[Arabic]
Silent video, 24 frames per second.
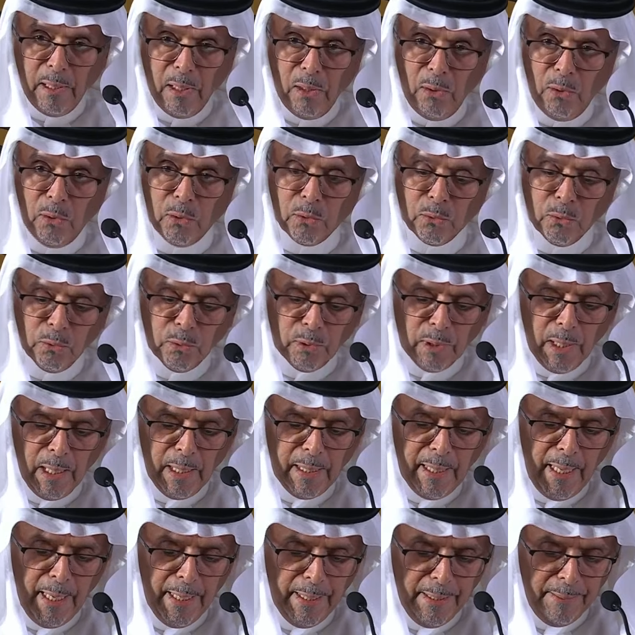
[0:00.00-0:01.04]
الحضور
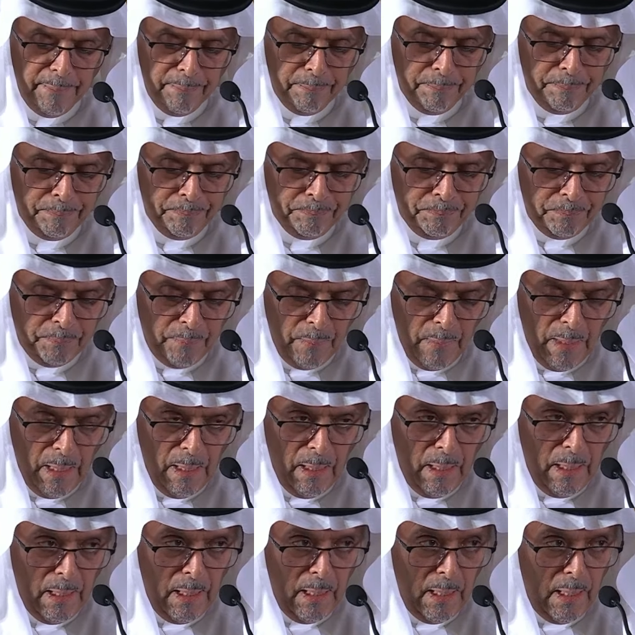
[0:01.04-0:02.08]
الكريم
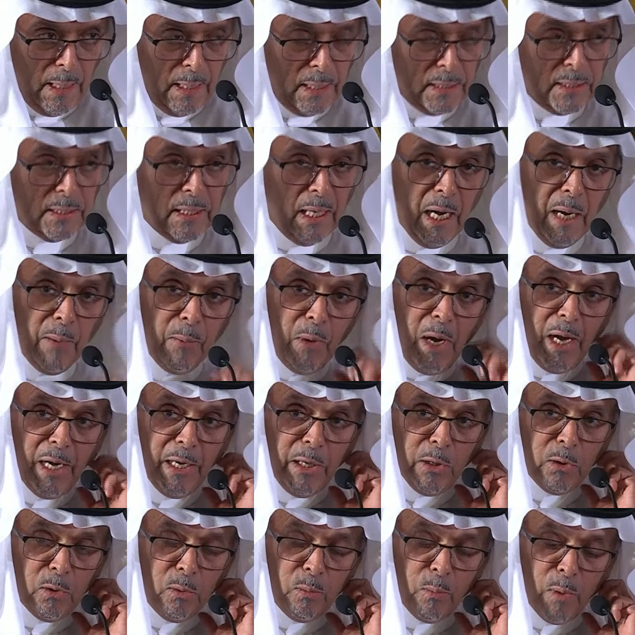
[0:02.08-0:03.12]
السلام
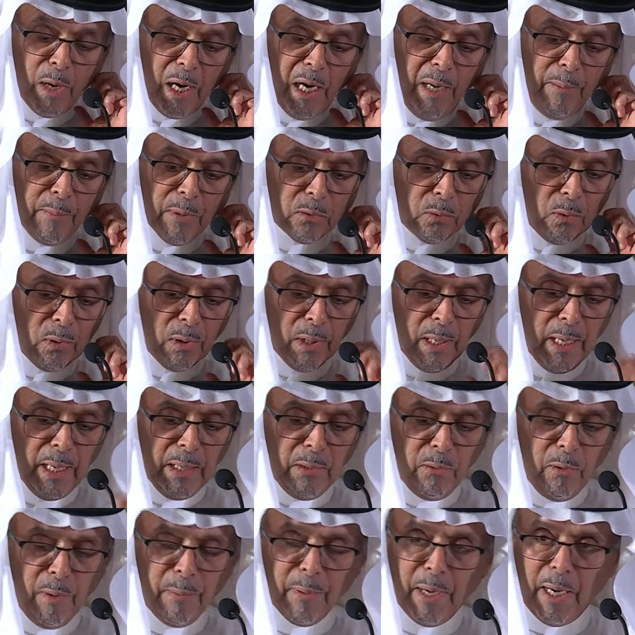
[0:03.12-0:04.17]
عليكم ورحمه
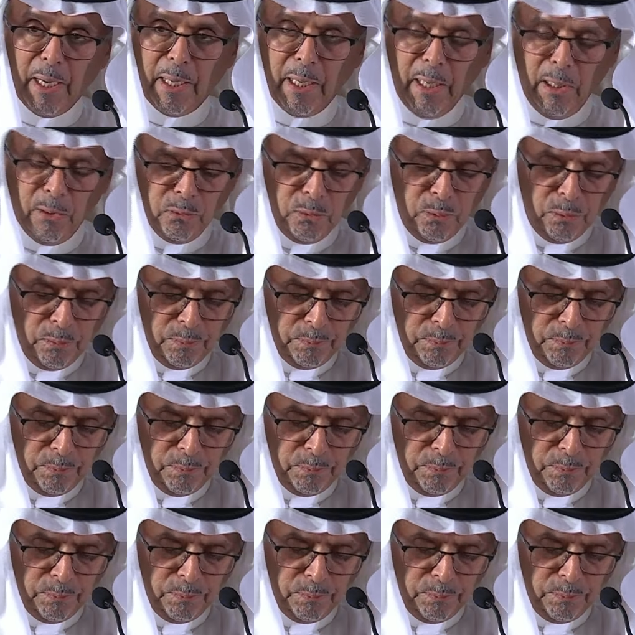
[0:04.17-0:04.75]
الله وبركاته